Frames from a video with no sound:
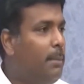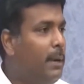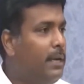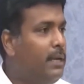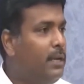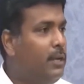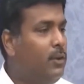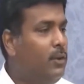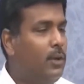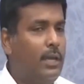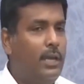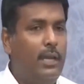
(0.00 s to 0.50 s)
ఆ
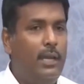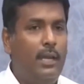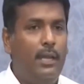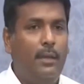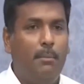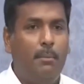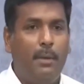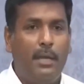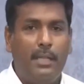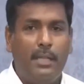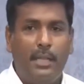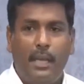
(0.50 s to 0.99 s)
పార్టీలోకి
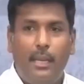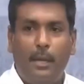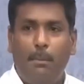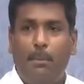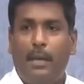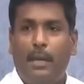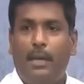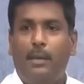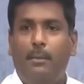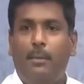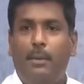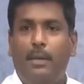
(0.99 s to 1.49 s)
వెళ్ళి మరిది గారిని
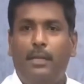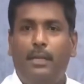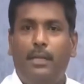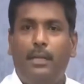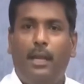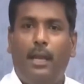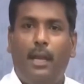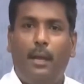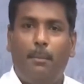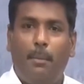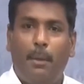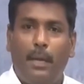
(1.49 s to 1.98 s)
పక్కన
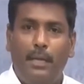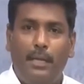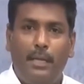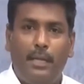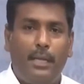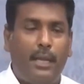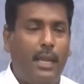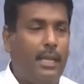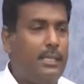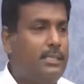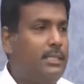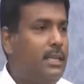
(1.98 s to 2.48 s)
పెట్టి ఆ
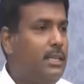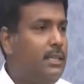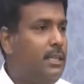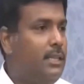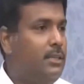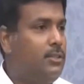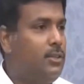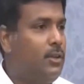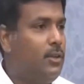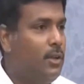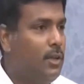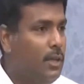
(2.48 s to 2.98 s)
పార్టీకి రాష్ట్ర
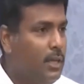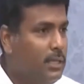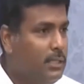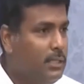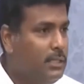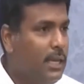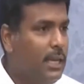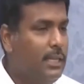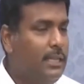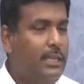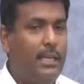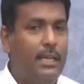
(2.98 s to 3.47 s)
అధ్యక్షులు
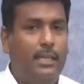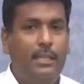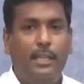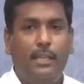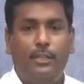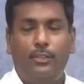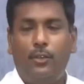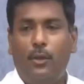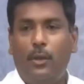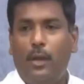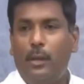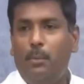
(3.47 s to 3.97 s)
జాతీయ
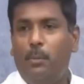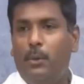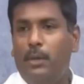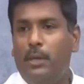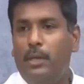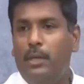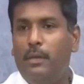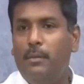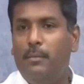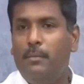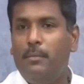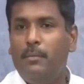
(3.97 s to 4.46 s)
అధ్యక్షులు
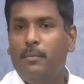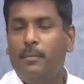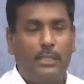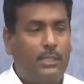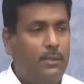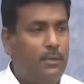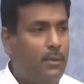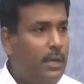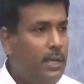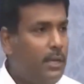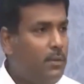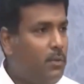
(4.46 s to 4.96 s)
అయిపోయి
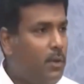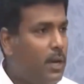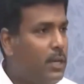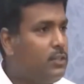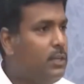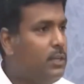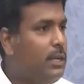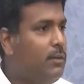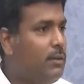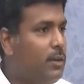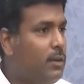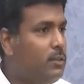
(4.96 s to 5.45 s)
వాస్తవానికి
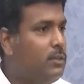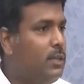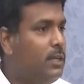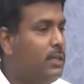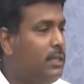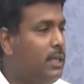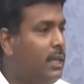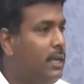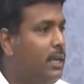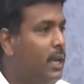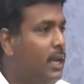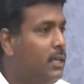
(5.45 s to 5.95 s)
వారసులు
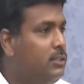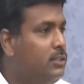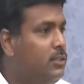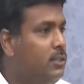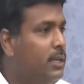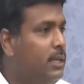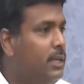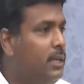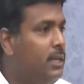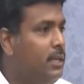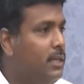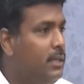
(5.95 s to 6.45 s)
ఎవరవుతారు తండ్రి
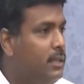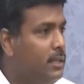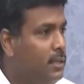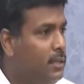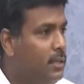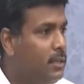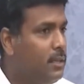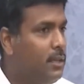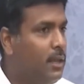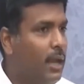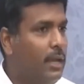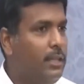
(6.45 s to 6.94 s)
ఆస్తులకి
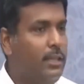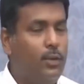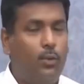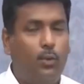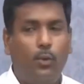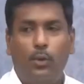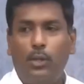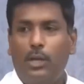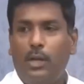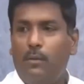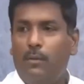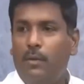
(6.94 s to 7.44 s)
అయితే
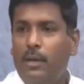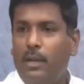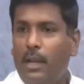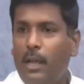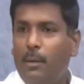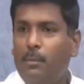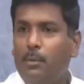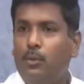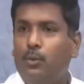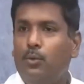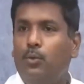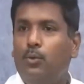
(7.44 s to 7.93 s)
కొడుకు అవ్వాలి
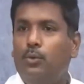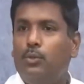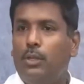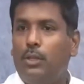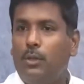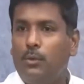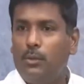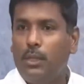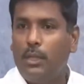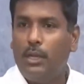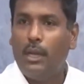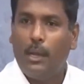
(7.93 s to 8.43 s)
లేకపోతే
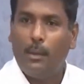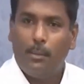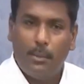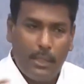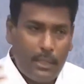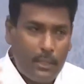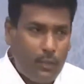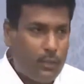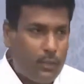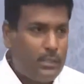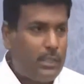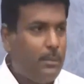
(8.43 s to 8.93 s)
కూతురు అవుతారు
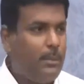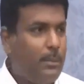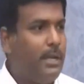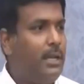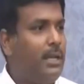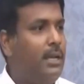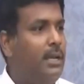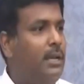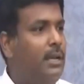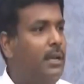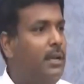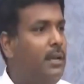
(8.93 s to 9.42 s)
లేకపోతే ఇద్దరు
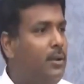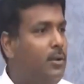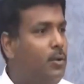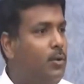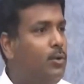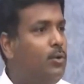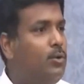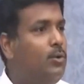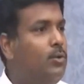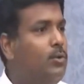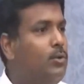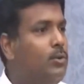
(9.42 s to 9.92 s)
సమానంగా
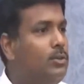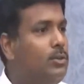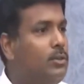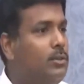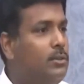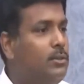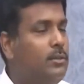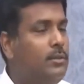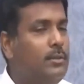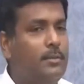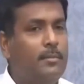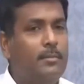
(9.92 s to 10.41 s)
కొడుకు
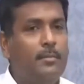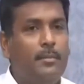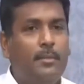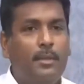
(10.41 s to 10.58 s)
కూతురు